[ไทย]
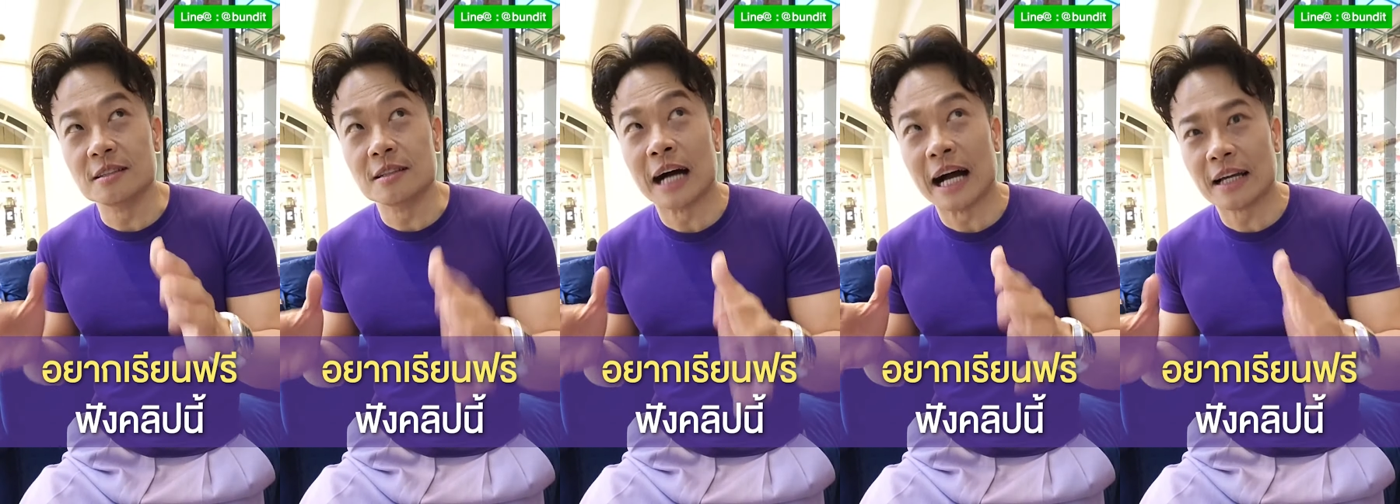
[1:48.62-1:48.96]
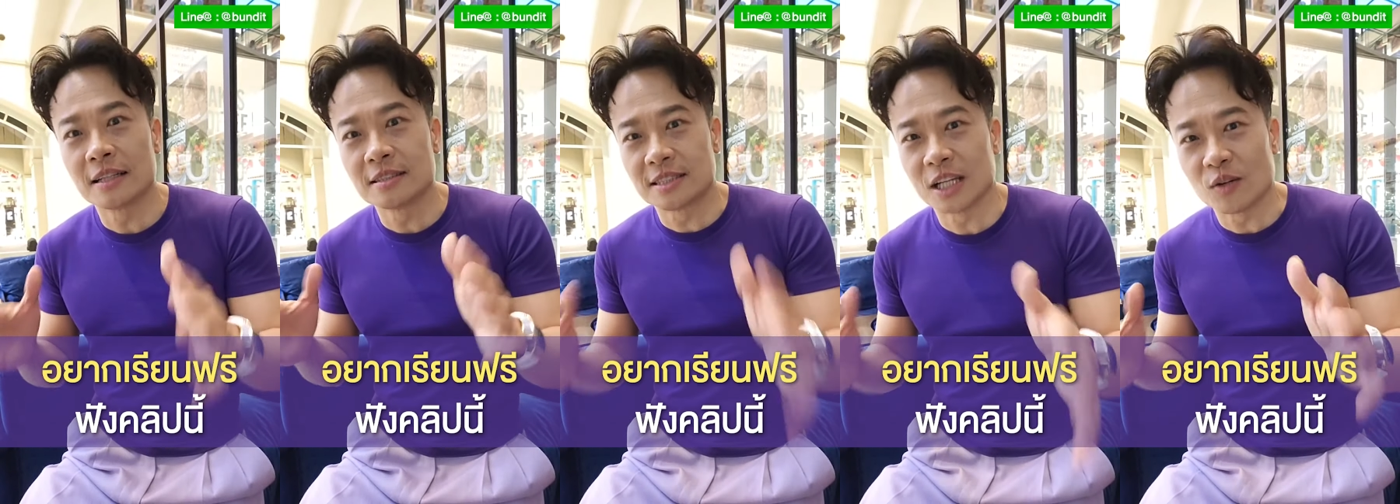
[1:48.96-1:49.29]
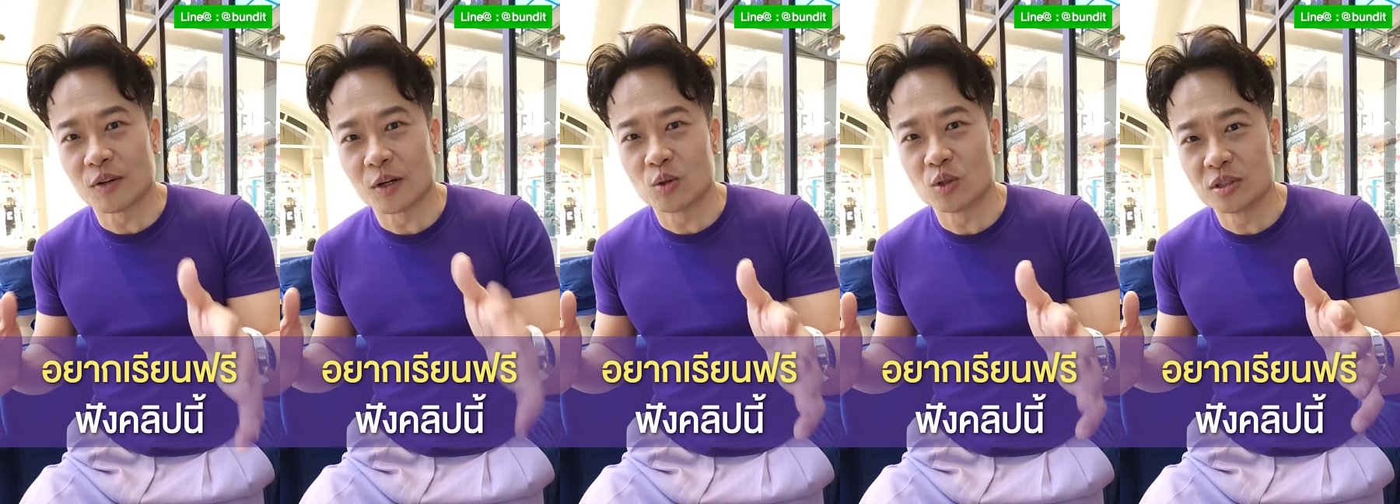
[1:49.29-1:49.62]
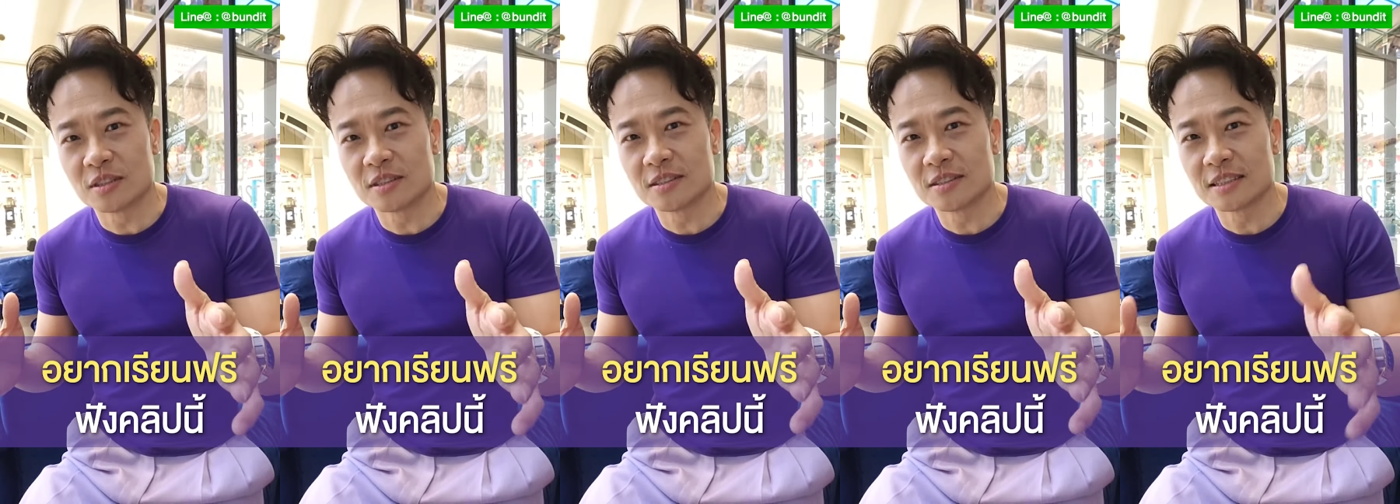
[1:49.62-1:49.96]
หรือไฮเออร์เซลฟ์ของคุ
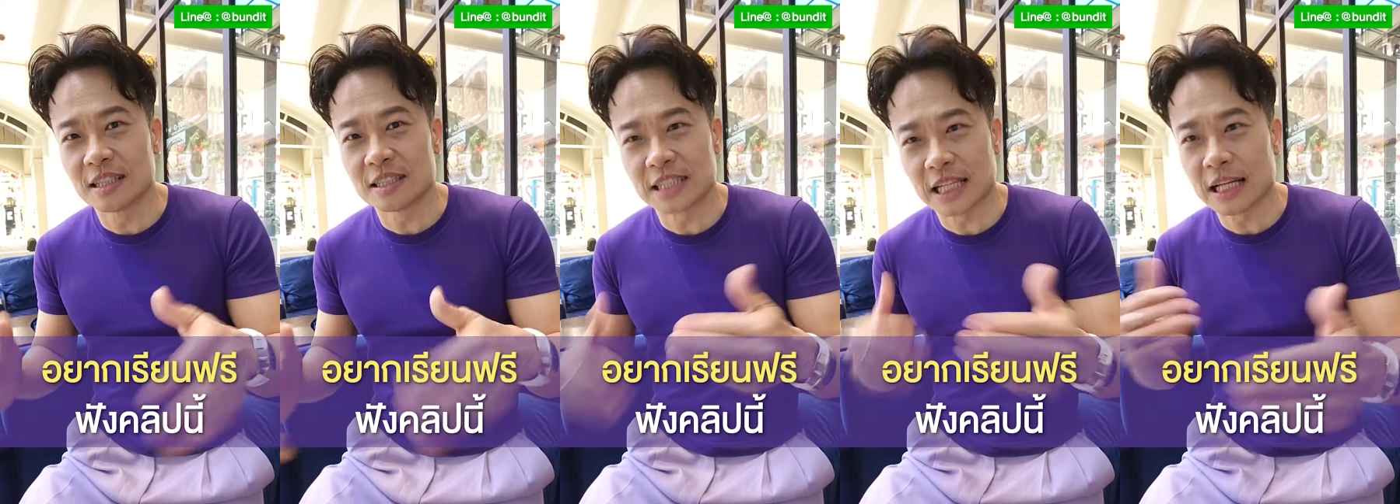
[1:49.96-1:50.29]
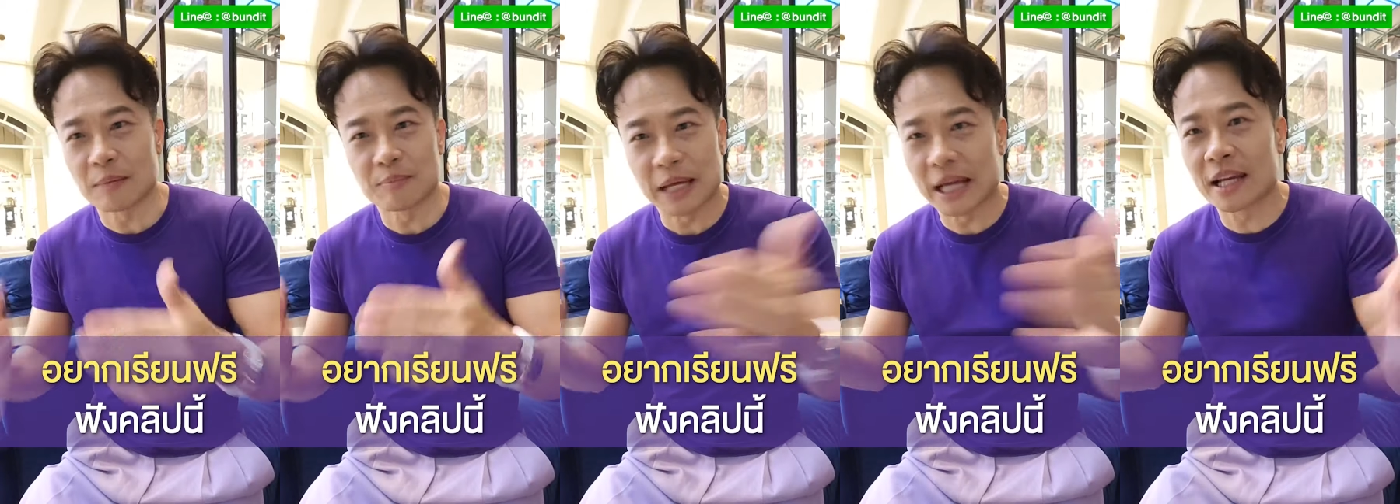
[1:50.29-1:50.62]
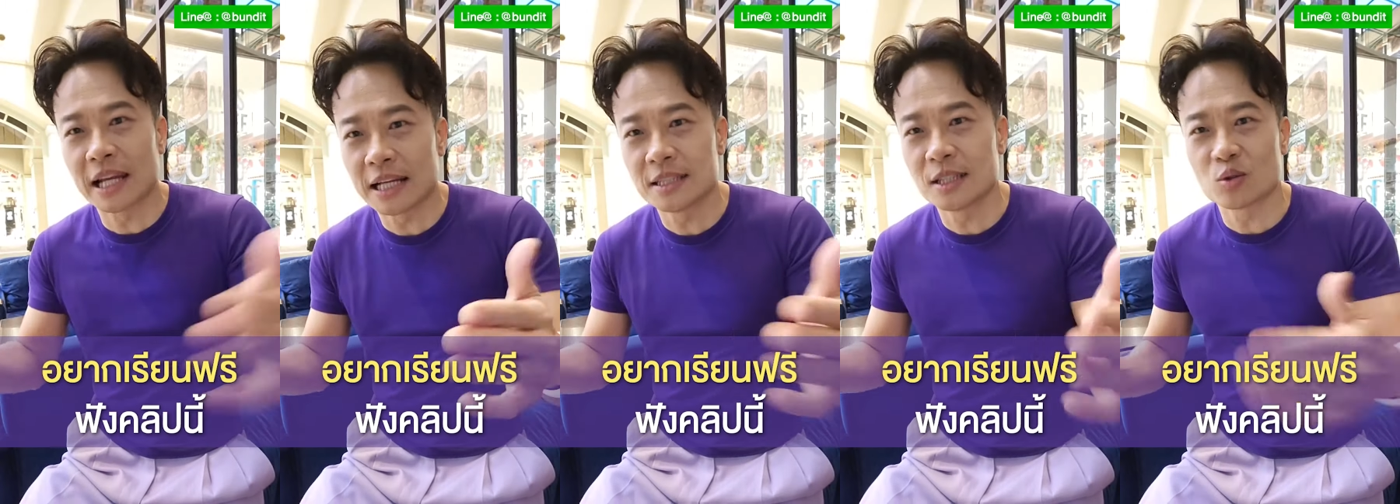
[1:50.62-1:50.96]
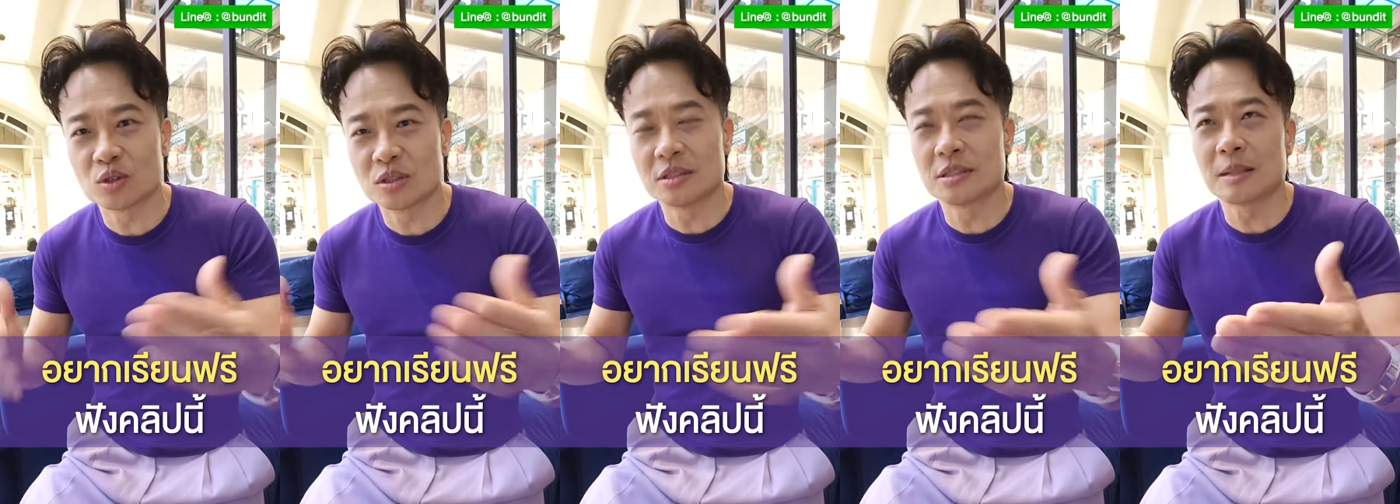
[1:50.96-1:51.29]
ณใช้คำไหนก็ได้ที่
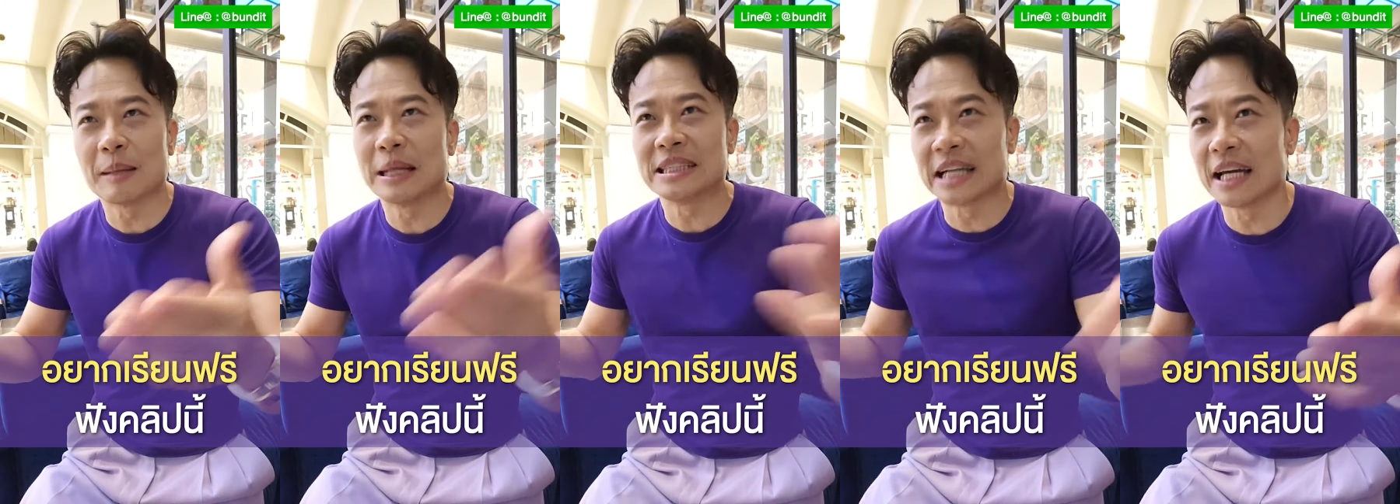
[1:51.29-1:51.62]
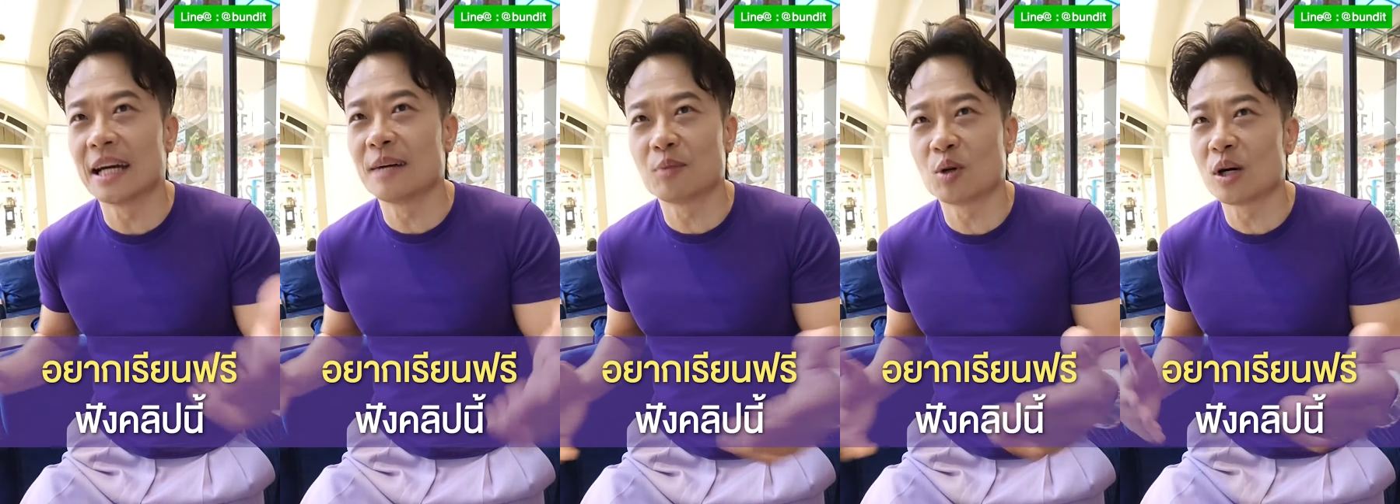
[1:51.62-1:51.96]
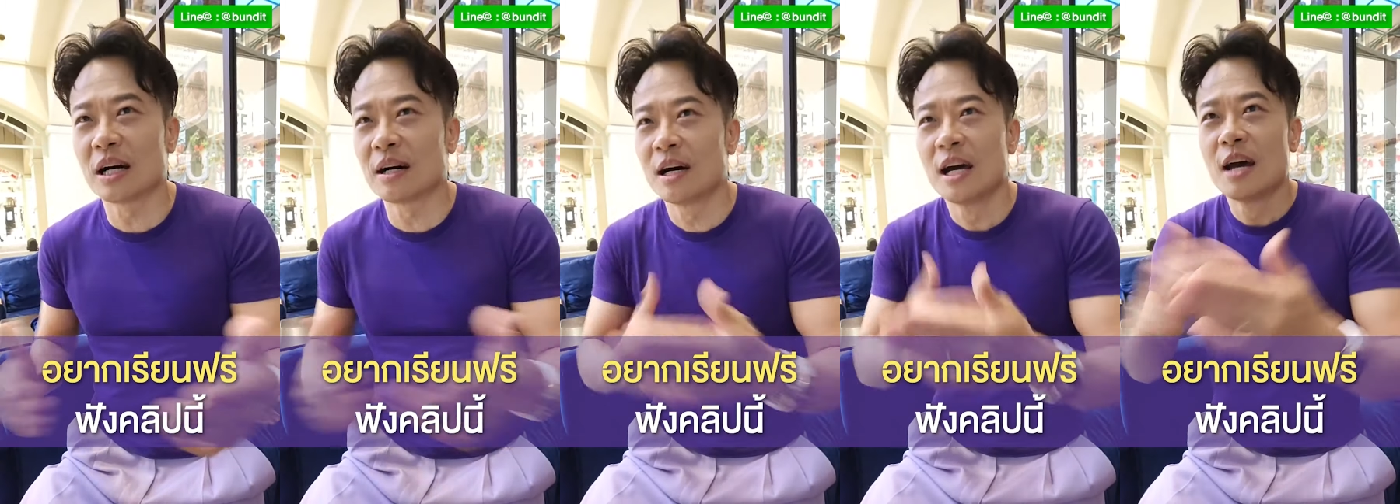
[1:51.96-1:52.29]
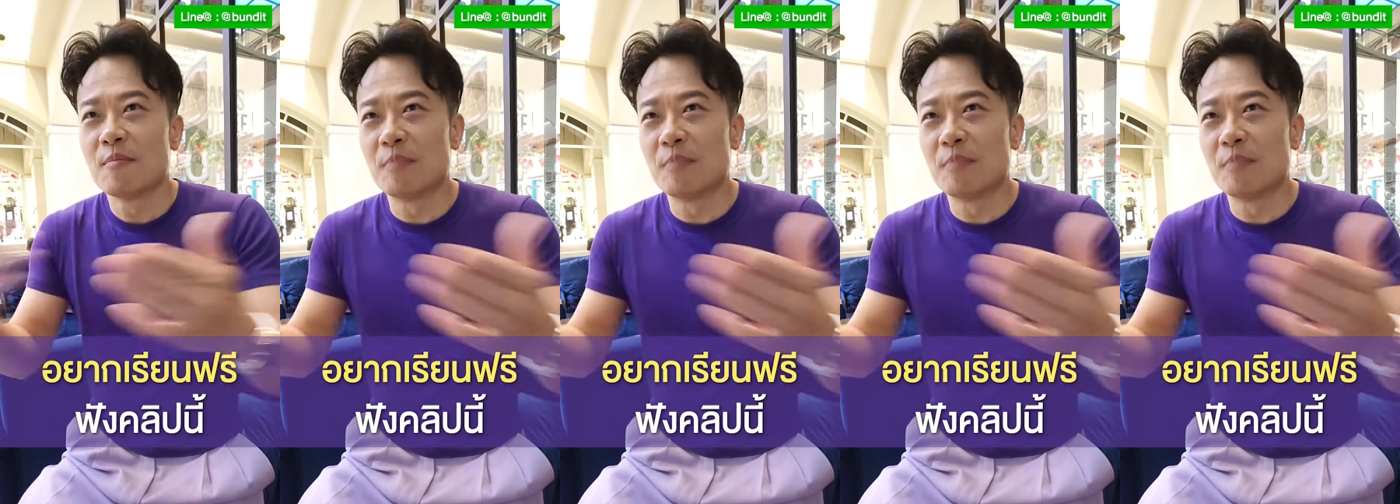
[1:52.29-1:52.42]
คุณสบายใจอ่ะเพราะว่า